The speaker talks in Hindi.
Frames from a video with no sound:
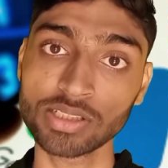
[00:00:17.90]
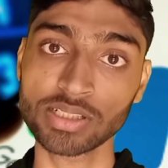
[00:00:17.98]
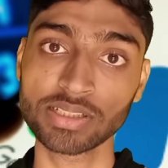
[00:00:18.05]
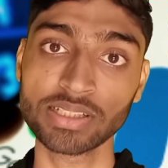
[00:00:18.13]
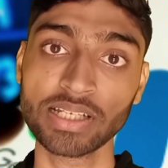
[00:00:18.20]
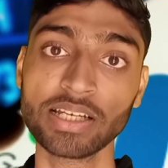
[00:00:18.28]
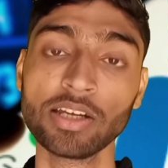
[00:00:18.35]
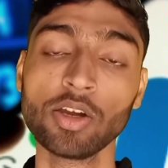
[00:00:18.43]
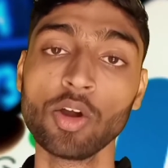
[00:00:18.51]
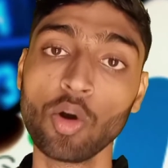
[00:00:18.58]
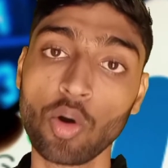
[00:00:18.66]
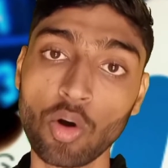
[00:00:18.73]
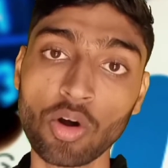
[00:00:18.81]
कर सकते हैं
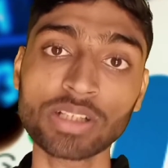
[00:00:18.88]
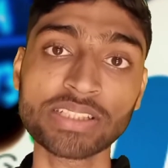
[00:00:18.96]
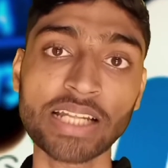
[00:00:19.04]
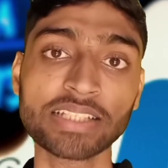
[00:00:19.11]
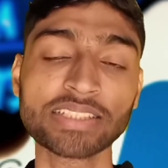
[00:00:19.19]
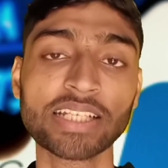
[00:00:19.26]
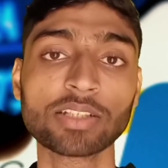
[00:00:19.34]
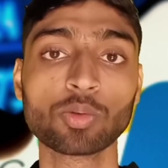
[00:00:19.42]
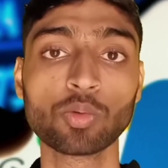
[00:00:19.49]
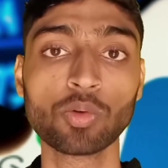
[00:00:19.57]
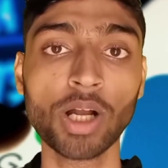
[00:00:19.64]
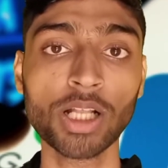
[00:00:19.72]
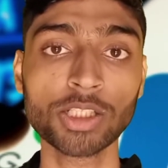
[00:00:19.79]
और साथ ही साथ
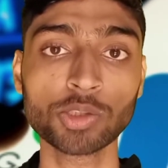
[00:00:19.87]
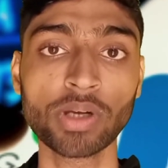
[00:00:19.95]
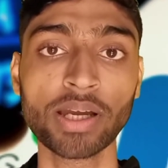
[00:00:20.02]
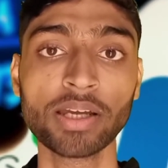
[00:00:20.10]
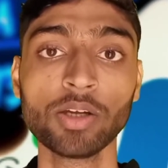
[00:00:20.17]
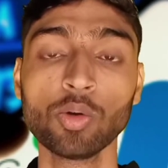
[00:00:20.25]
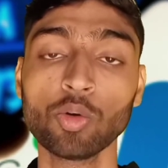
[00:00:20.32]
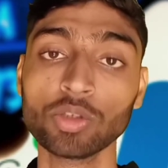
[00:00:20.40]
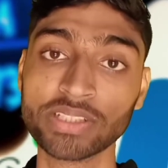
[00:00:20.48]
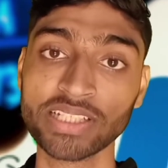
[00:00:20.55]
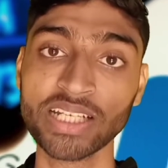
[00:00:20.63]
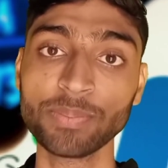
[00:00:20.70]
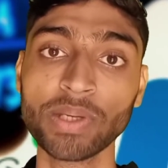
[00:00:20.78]
गूगल जो है वो
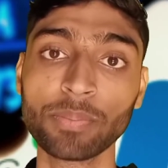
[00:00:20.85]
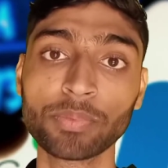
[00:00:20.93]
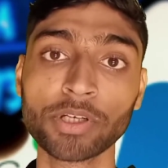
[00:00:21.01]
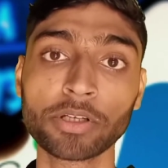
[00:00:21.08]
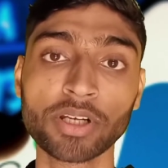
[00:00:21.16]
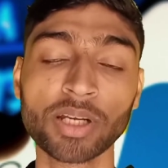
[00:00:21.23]
थ्री फिफ्टी